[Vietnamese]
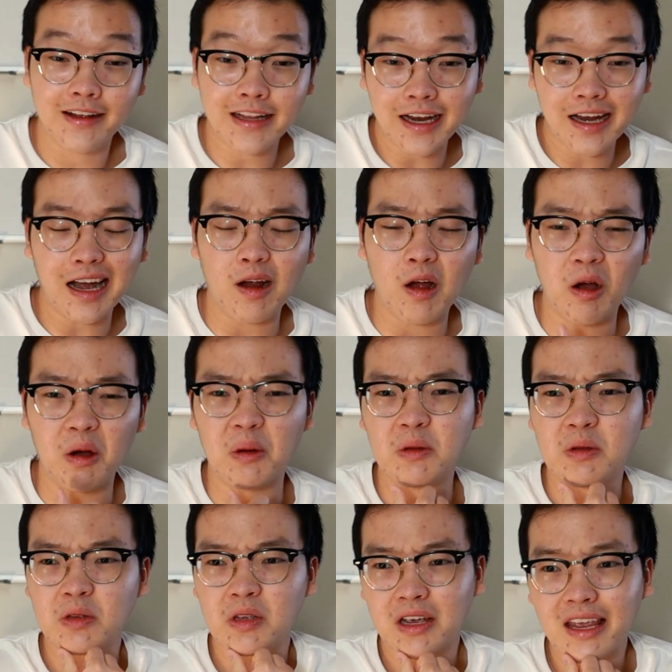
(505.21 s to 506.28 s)
người ta nghĩ rằng ồ
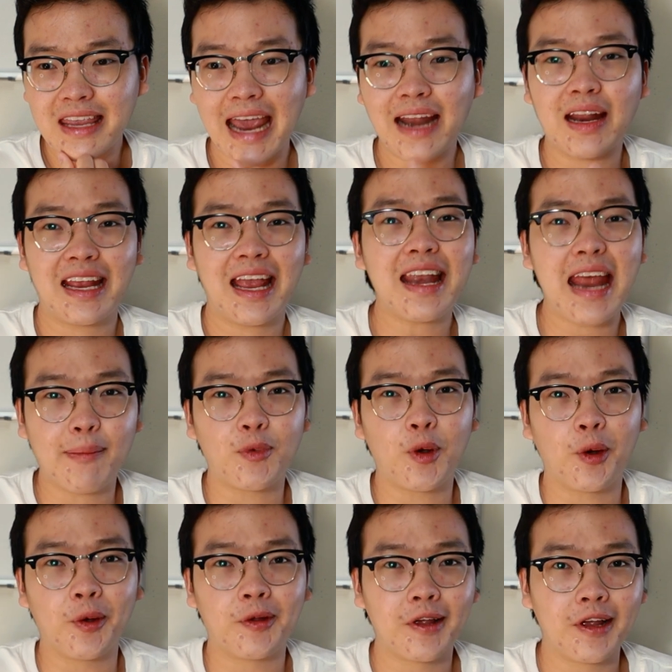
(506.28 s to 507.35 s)
cái giá này là giá đẹp
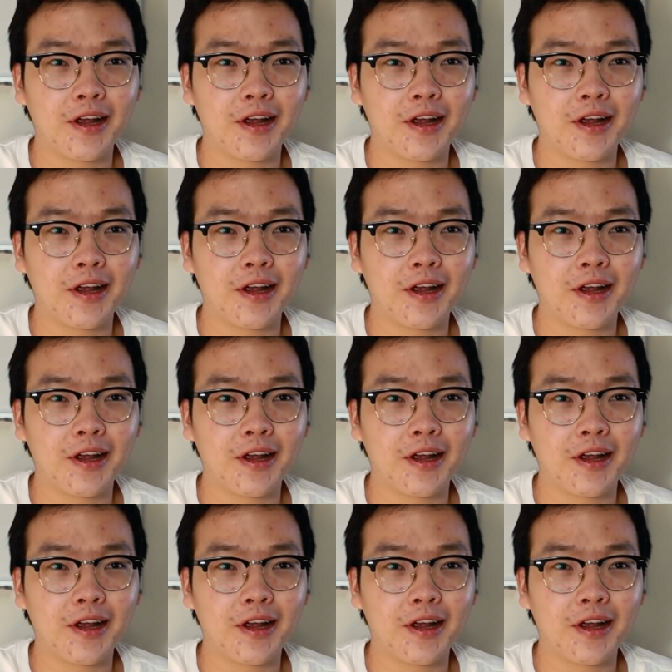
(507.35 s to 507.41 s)
rồi